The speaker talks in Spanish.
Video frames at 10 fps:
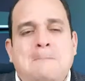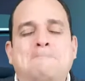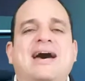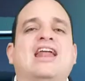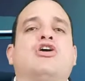
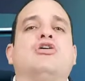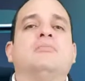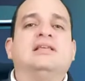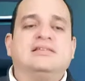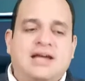para
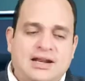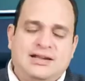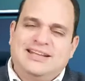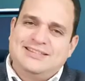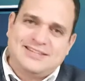
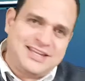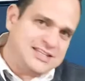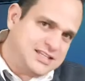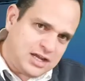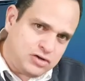comenzar
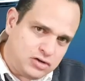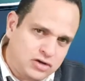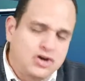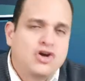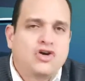de
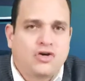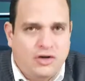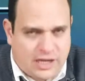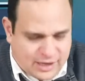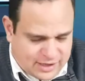lleno
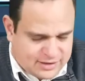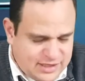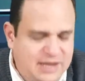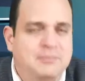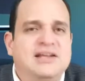con las
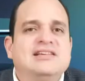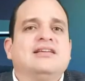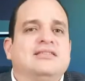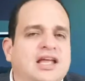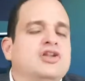grandes
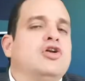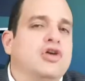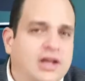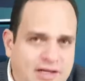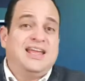empresas
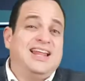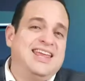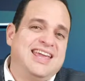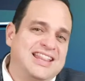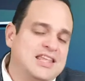tecnológicas. El
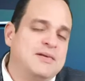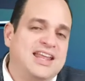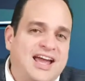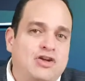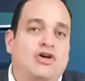gigante
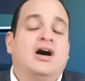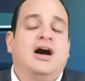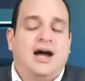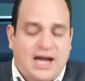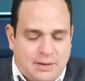americano
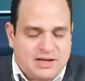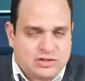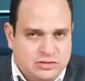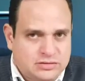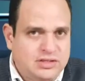
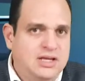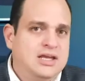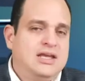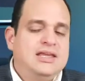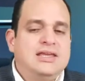Amazon
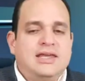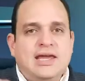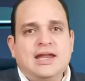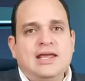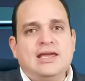
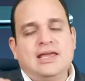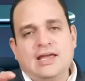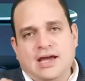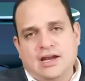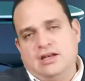quiere
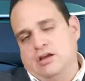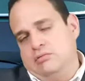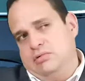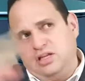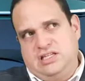hincarle,
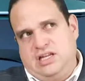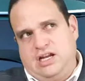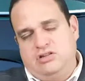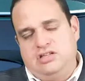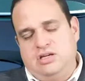como dicen
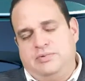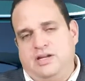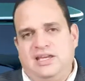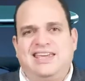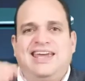las noticias por
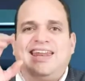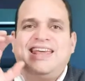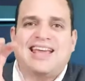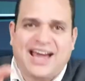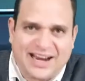ahí, quiere
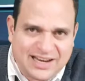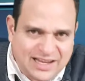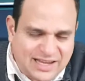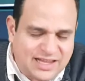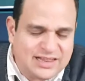
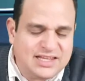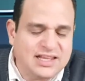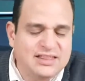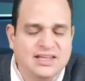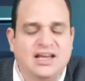hincarle el
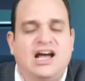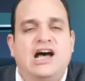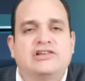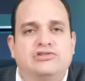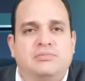diente
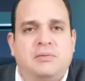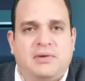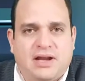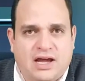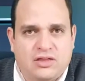a
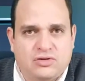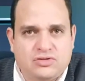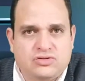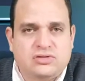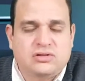supermercados